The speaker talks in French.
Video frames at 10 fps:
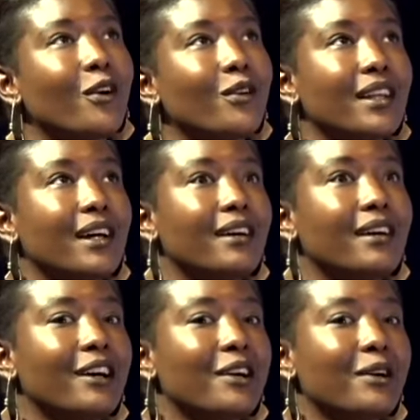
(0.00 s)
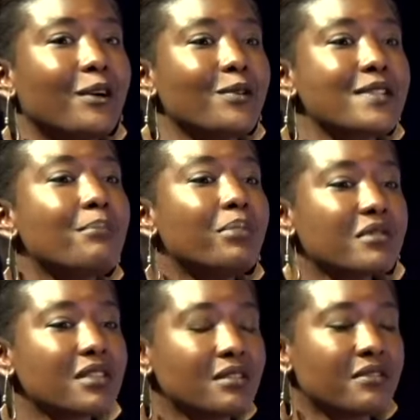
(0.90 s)
On, a, on s'est
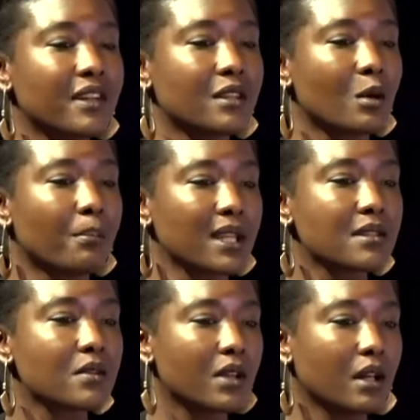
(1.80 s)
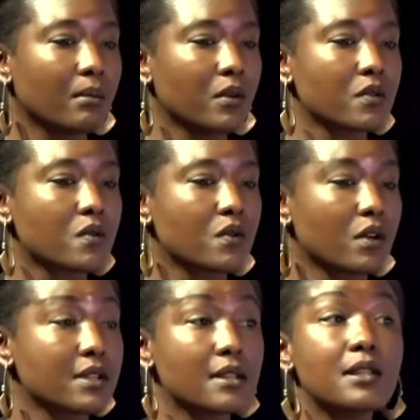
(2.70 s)
penché en fait particulièrement
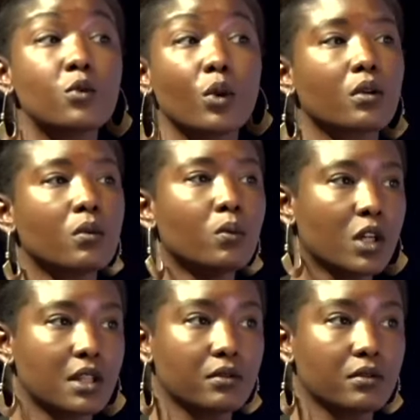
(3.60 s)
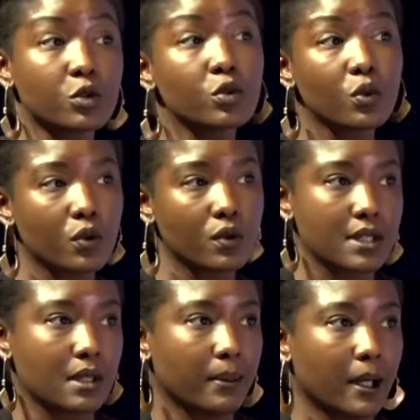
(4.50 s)
sur cette histoire que moi, j'avoue que je ne
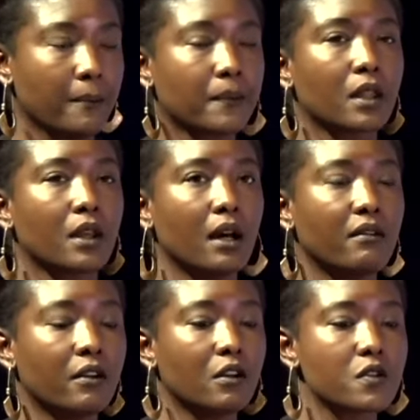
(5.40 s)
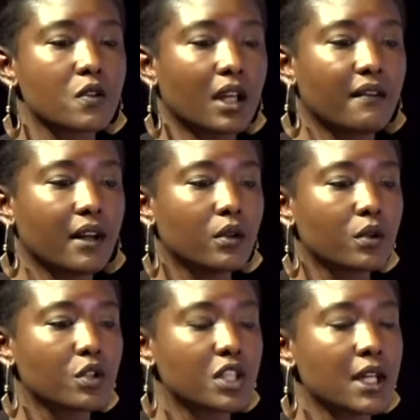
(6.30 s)
connaissais pas mhm. avant ce travail de
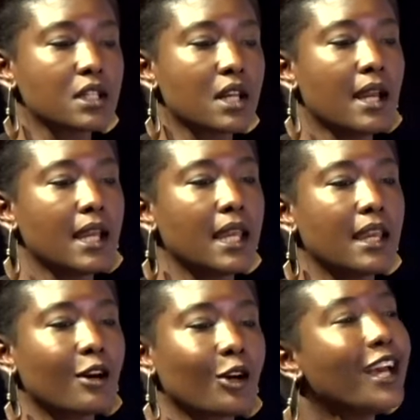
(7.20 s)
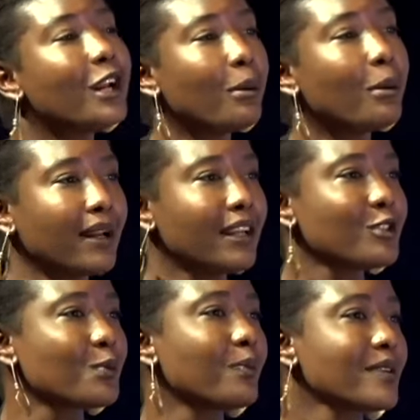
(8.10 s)
recherche. Et euh, quand elle en
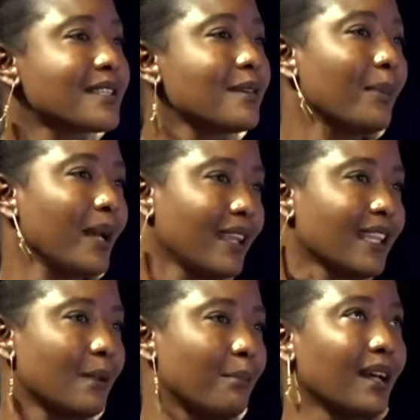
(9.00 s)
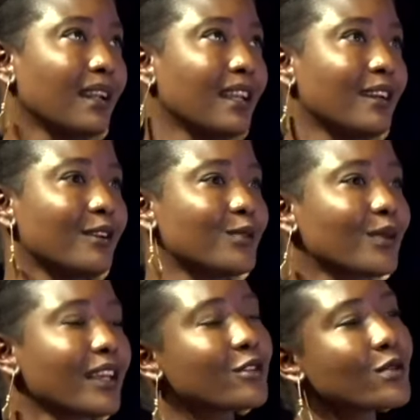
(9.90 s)
parlait, je pensais pareil qu'elle parlait euh,
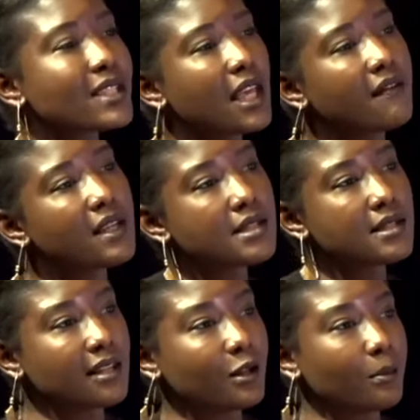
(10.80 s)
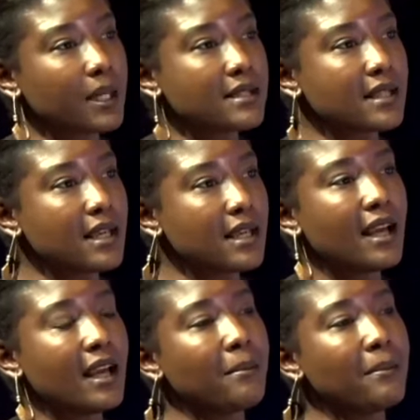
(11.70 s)
de quelque chose qui avait existé dans le passé,
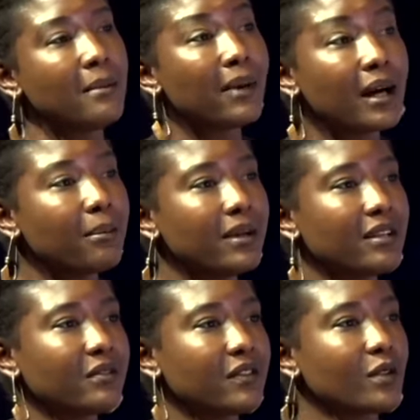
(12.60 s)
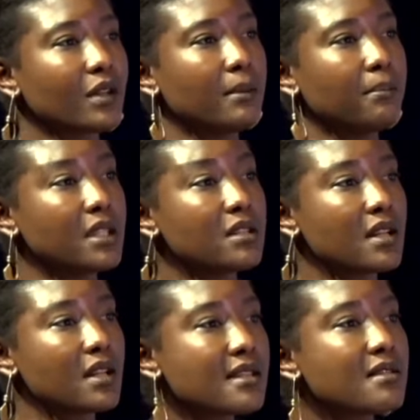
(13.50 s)
mhm. mais elle m'a rappelé en fait que les
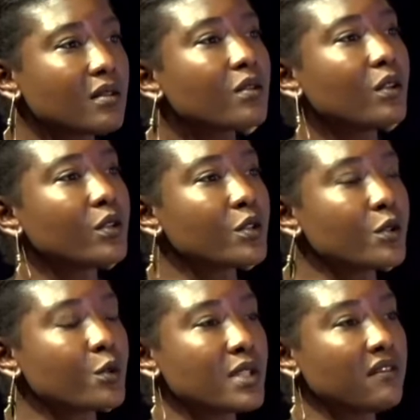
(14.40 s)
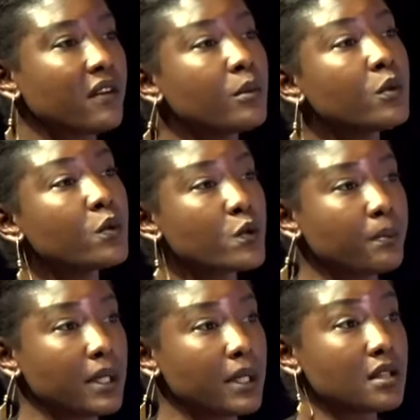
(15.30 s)
pinches existent encore aujourd'hui. Ces fameux 12
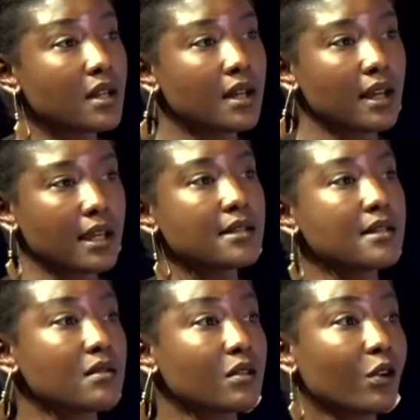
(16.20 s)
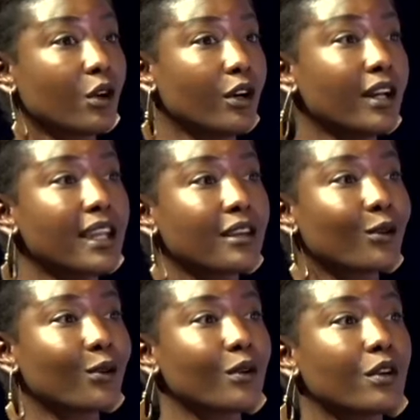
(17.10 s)
pinches mhm. existent encore et
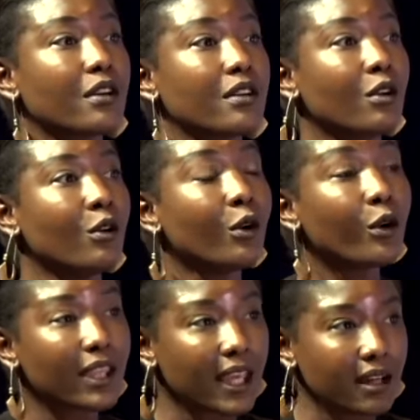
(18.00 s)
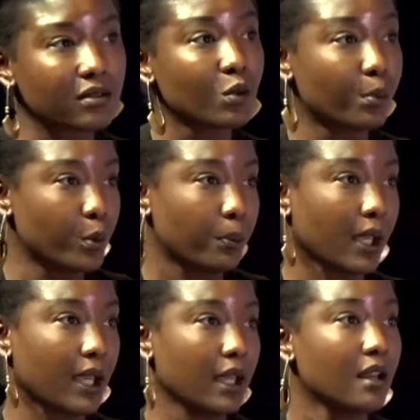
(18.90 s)
que euh, quand on regarde de plus
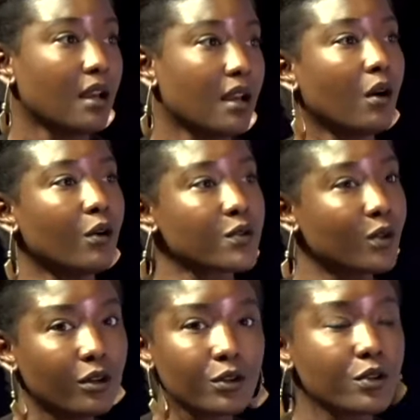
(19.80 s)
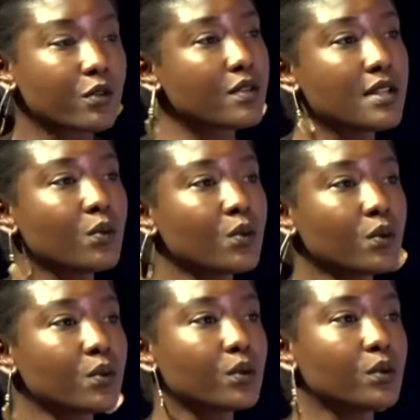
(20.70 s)
près, on se rend compte que c'est
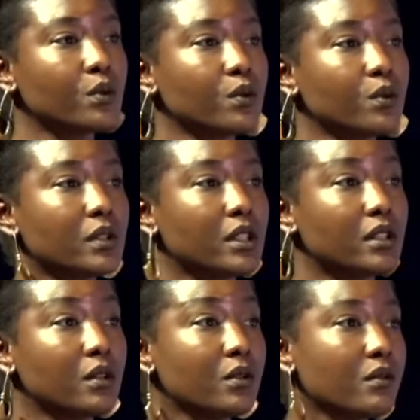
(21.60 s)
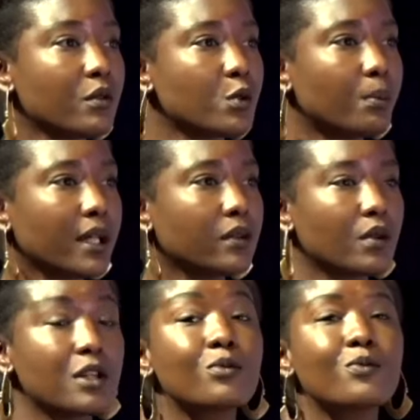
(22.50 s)
tout autour de nous au niveau du
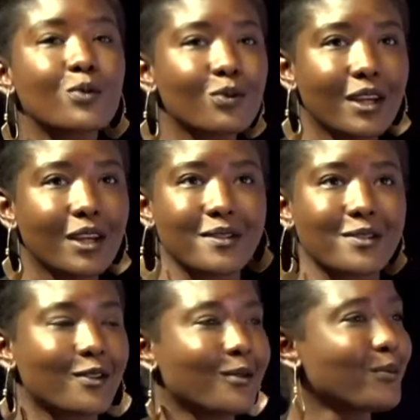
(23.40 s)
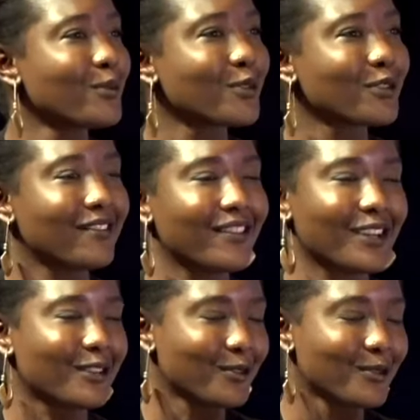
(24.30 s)
plateau. Et je me souviens parce qu'en plus, on
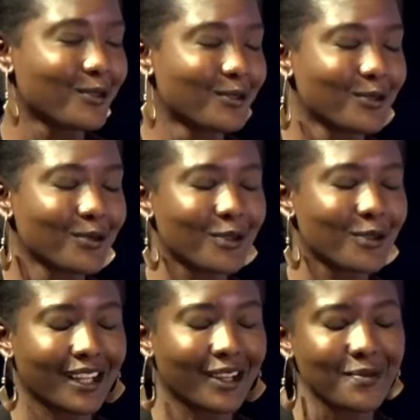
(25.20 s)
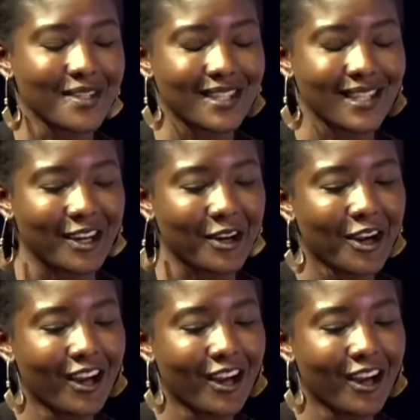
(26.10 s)
avait le, jour où on a commencé